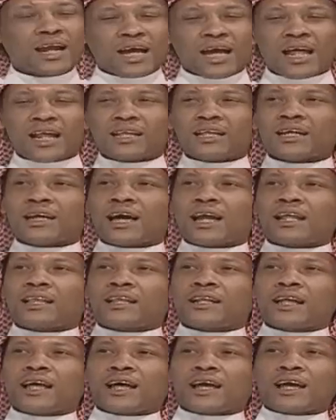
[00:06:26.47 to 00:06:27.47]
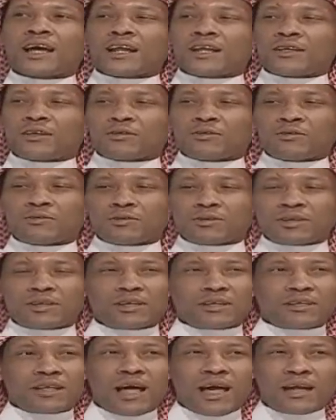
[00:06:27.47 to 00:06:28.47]
لا كانت كانت لا كانت
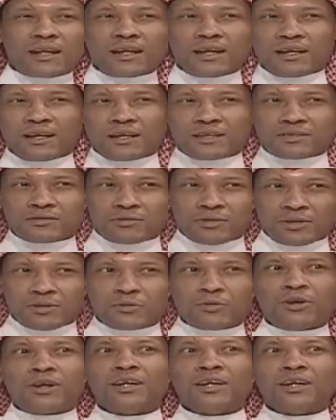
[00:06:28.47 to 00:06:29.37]
الكوره طايله عليه يعني. ترى بيتصل